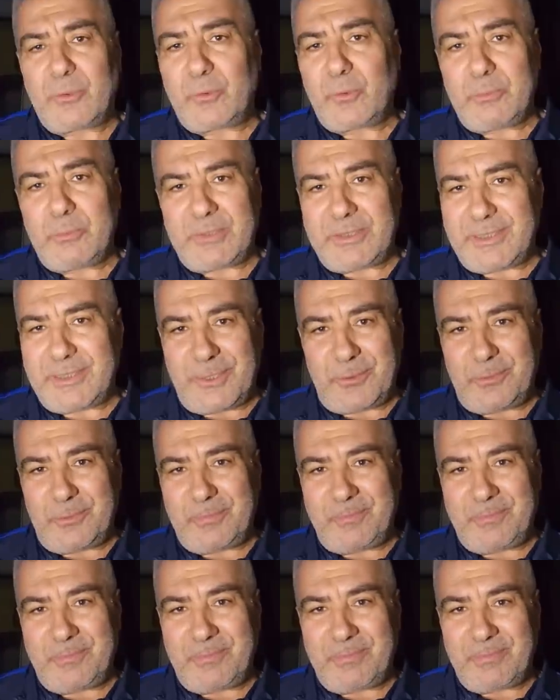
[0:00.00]
يكون مثله
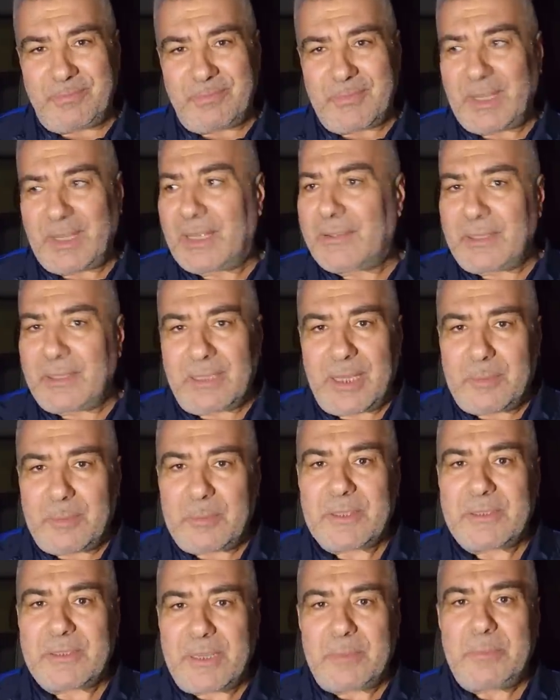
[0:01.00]
هذا
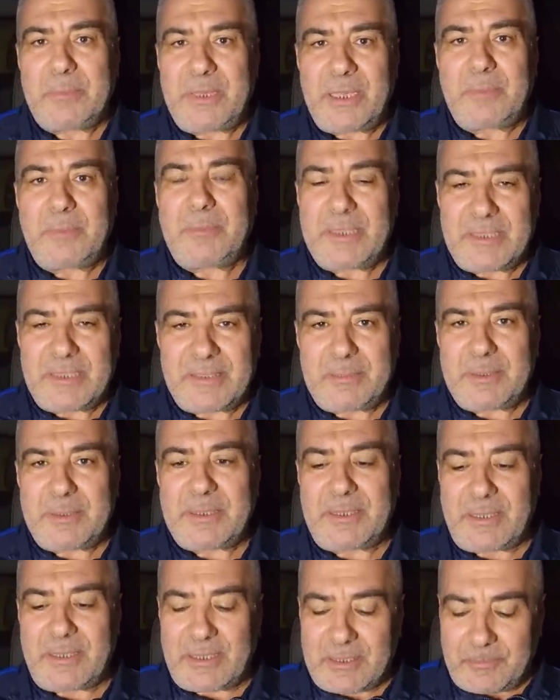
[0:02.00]
الأمر طبيعي
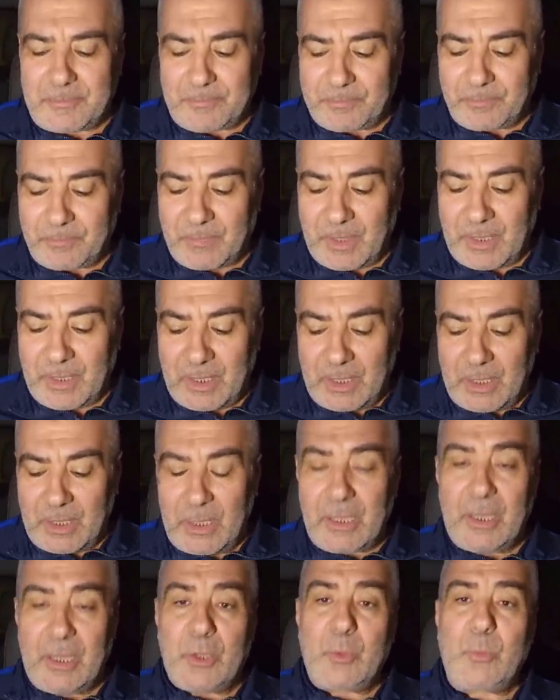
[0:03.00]
بالنسبة لنا
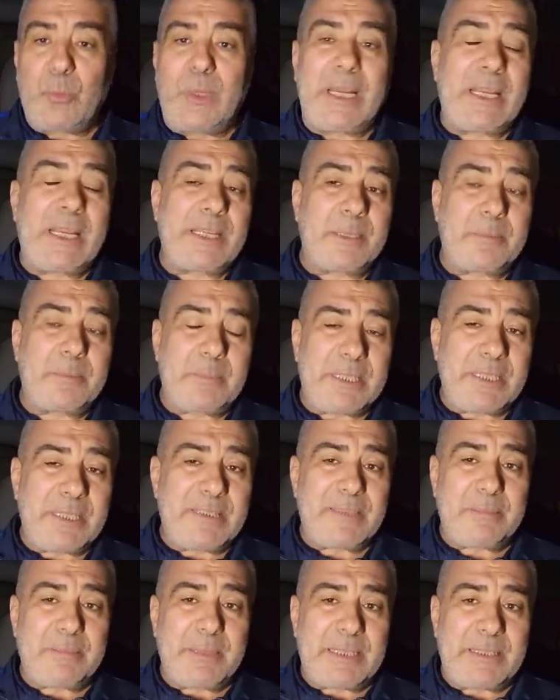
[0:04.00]
ولكن
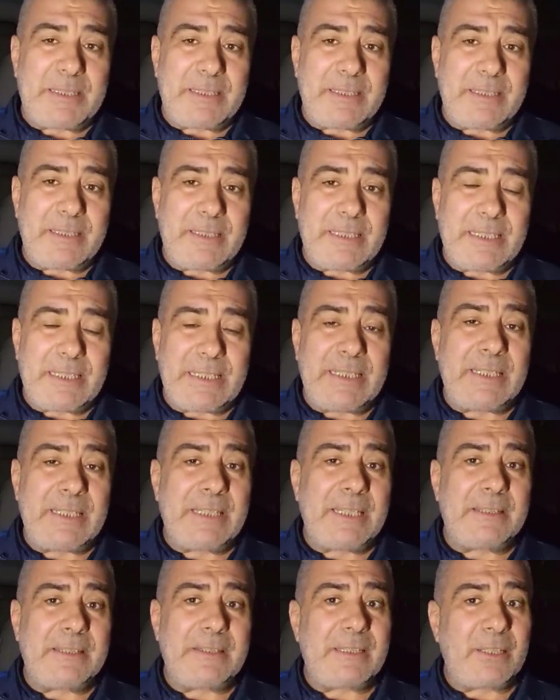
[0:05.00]
بالنسبة
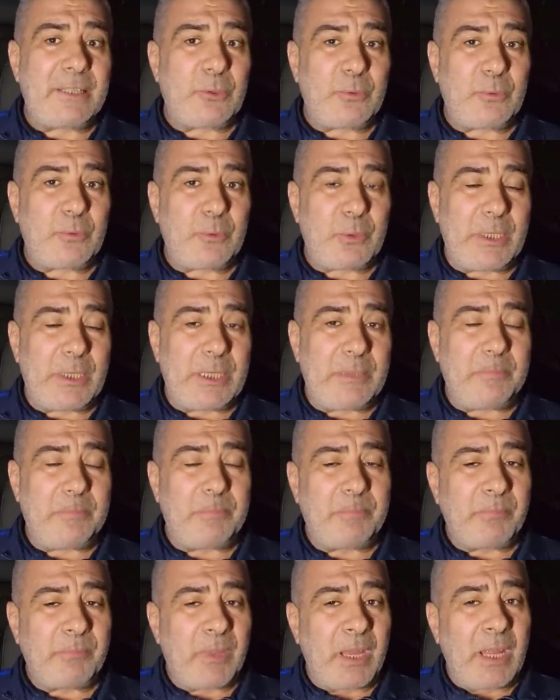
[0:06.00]
للذين أوتوا
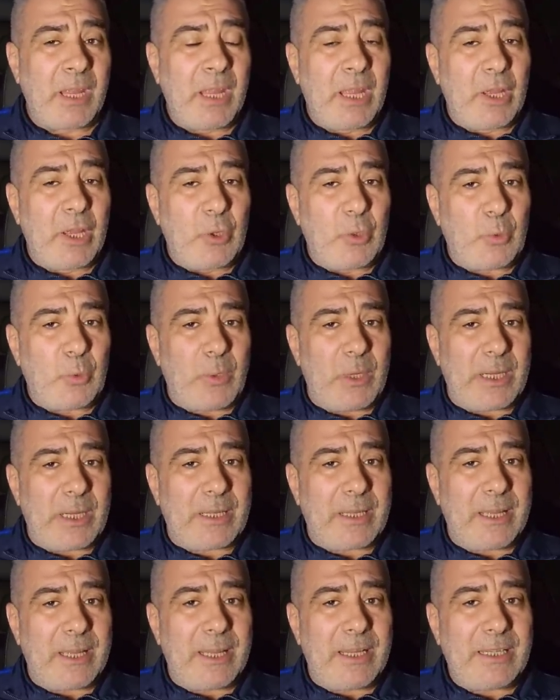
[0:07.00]
العلم
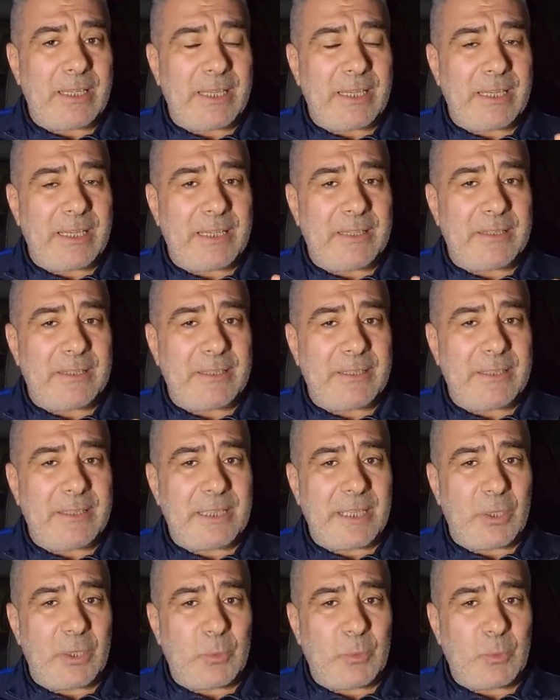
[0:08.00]
وقال
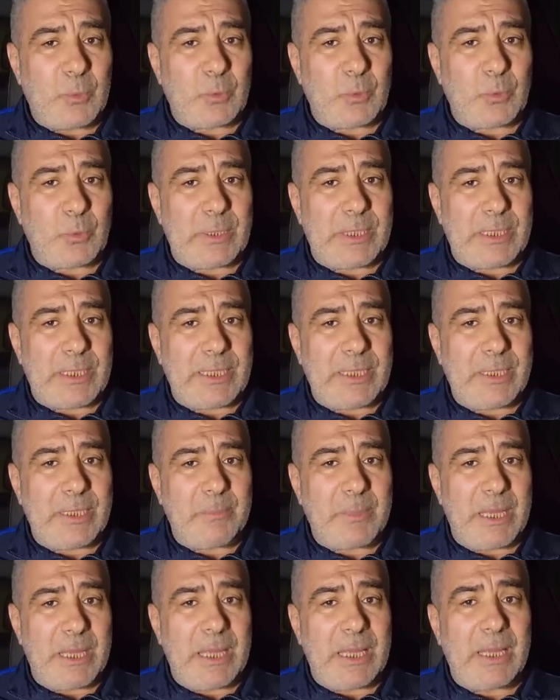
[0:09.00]
الذين أوتوا
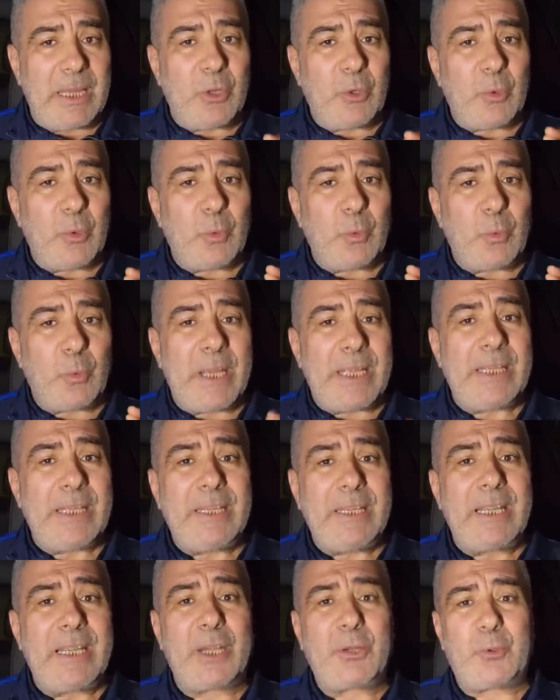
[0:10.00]
العلم
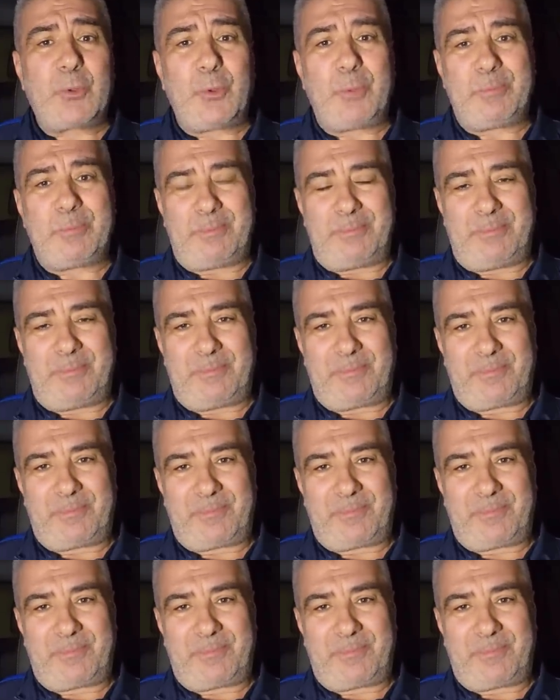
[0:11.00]
ويلكم